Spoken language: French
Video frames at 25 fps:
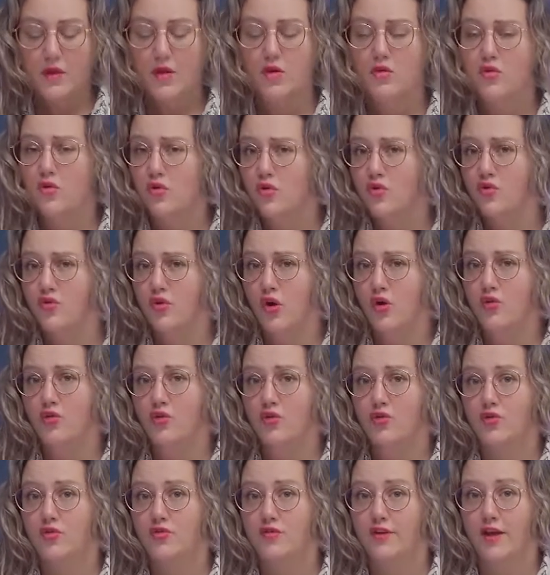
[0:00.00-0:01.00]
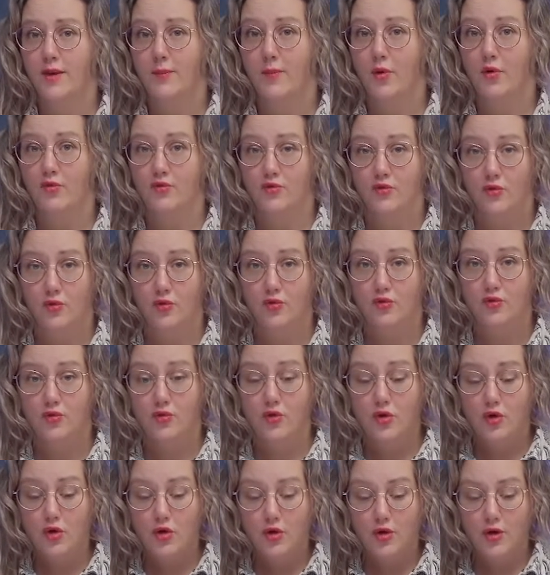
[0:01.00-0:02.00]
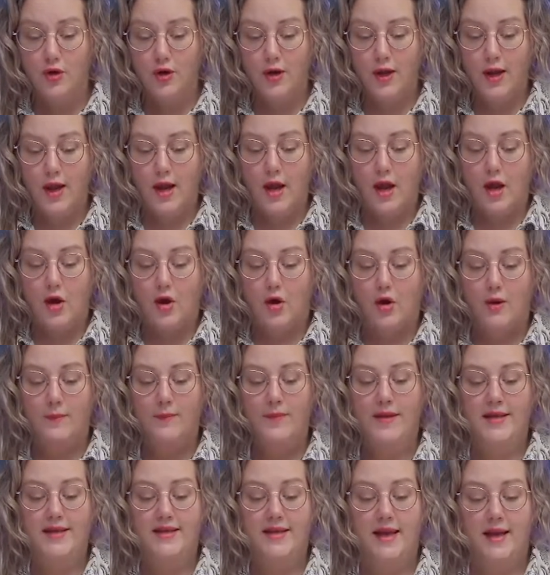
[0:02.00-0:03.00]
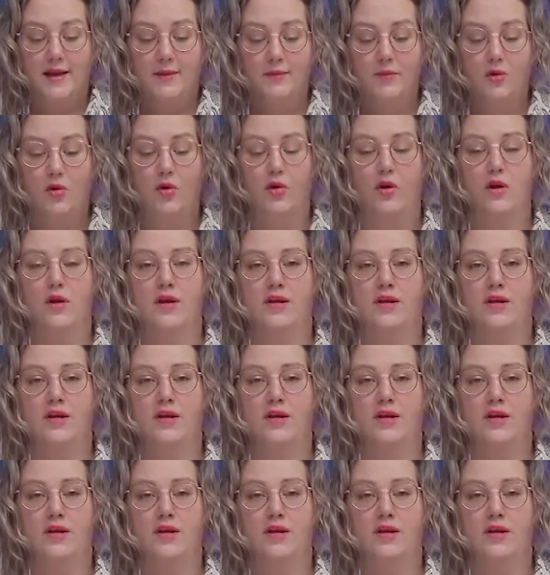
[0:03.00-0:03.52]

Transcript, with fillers: aux ordres de virement frauduleux, mais également